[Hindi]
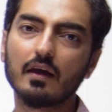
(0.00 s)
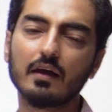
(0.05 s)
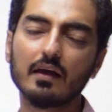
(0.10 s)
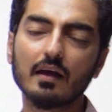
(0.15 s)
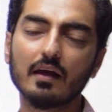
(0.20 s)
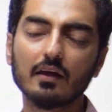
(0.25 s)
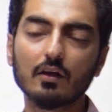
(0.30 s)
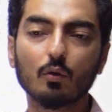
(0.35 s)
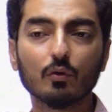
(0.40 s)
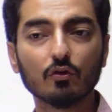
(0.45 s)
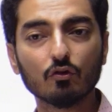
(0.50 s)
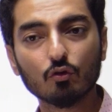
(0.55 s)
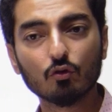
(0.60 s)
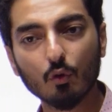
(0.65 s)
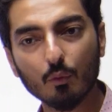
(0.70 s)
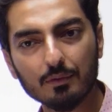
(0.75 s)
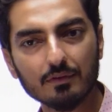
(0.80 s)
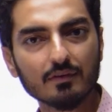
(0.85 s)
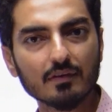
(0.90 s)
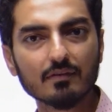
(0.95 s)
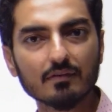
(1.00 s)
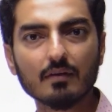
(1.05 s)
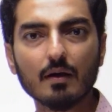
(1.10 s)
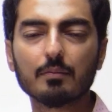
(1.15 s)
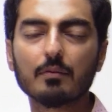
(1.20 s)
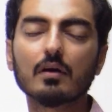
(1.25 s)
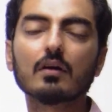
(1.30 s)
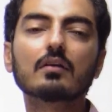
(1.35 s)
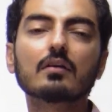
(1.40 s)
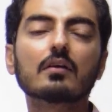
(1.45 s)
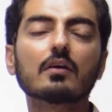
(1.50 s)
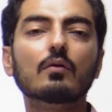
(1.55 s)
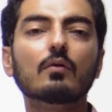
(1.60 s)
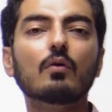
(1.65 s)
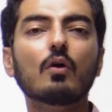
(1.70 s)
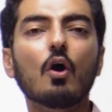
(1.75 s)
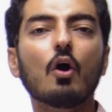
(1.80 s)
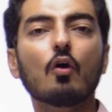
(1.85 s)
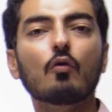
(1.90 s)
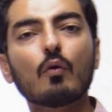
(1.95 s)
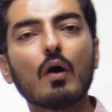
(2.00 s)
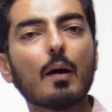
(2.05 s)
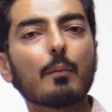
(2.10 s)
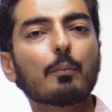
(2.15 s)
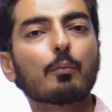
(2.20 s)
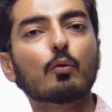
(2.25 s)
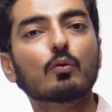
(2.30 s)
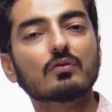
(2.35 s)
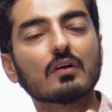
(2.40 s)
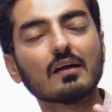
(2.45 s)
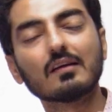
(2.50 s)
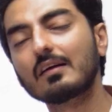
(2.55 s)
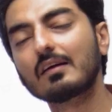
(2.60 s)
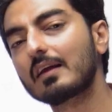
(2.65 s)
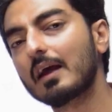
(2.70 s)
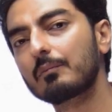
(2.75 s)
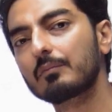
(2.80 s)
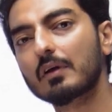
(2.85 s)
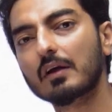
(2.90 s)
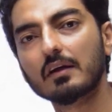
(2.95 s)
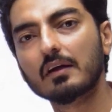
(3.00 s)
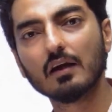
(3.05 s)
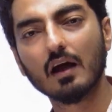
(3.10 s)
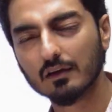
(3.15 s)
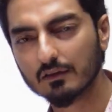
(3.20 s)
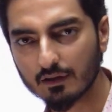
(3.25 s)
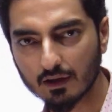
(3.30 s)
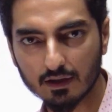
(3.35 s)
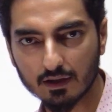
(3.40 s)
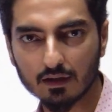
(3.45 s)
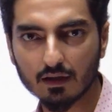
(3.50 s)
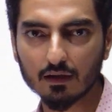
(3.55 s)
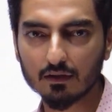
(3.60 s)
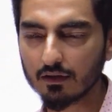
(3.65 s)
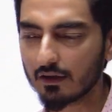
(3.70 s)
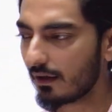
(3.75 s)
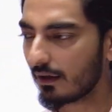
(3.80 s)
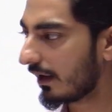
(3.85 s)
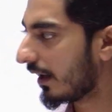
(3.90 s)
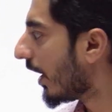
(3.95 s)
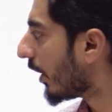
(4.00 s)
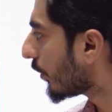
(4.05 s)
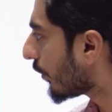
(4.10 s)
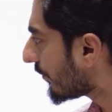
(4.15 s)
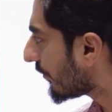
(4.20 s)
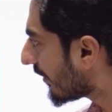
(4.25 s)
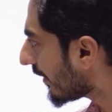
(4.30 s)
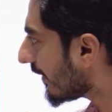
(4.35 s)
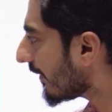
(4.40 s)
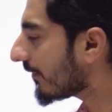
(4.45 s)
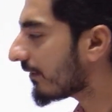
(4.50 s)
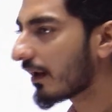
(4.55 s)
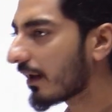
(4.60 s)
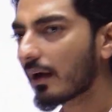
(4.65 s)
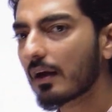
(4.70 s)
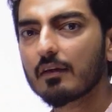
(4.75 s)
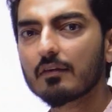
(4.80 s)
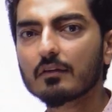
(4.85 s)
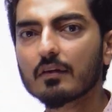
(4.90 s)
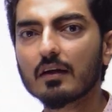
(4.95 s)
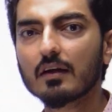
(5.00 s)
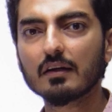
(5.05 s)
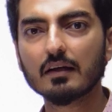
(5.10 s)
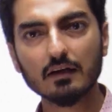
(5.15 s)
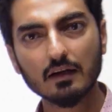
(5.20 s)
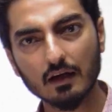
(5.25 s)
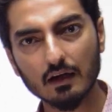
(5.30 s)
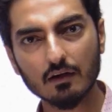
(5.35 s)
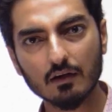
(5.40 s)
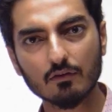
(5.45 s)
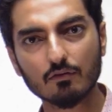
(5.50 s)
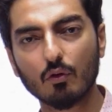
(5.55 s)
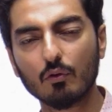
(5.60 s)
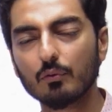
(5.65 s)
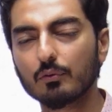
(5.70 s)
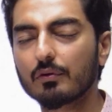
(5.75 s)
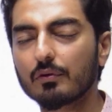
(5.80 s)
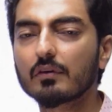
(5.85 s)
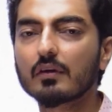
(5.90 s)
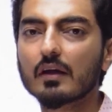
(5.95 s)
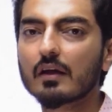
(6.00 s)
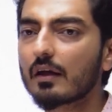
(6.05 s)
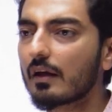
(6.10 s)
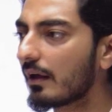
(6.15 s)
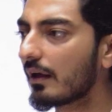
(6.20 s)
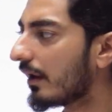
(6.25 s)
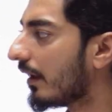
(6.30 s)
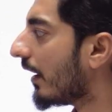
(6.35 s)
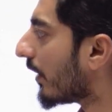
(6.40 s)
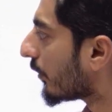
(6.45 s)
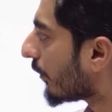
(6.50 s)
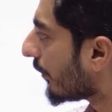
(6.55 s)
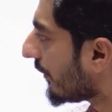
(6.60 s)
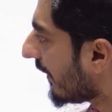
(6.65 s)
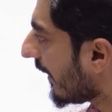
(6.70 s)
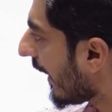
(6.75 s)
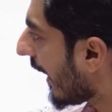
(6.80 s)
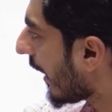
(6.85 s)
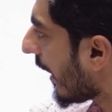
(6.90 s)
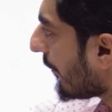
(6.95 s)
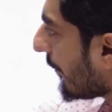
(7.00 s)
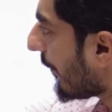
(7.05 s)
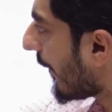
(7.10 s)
है क्योंकि जो भी चीज़ आप रटते हो वो आपको ज़्यादा टाइम तक याद नहीं रहती तो जल्दी से अगर इसका डिटेल्ड सॉल्यूशन देखें तो ये एन बाई